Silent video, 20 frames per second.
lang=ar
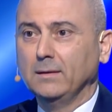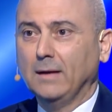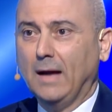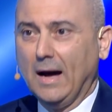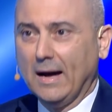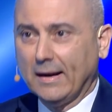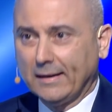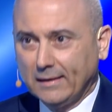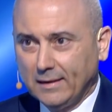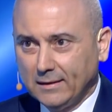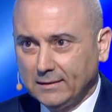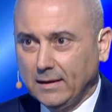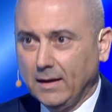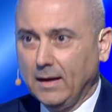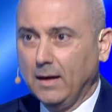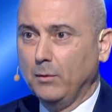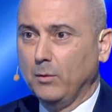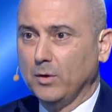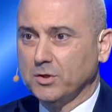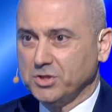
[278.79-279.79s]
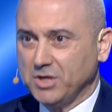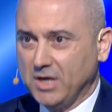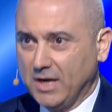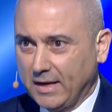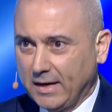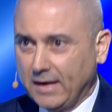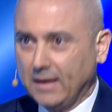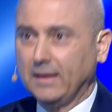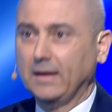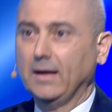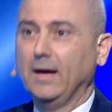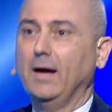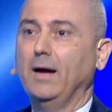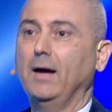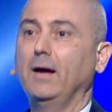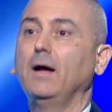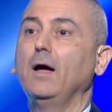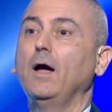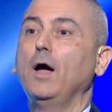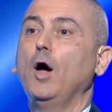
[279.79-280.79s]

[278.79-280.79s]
حرض وشارك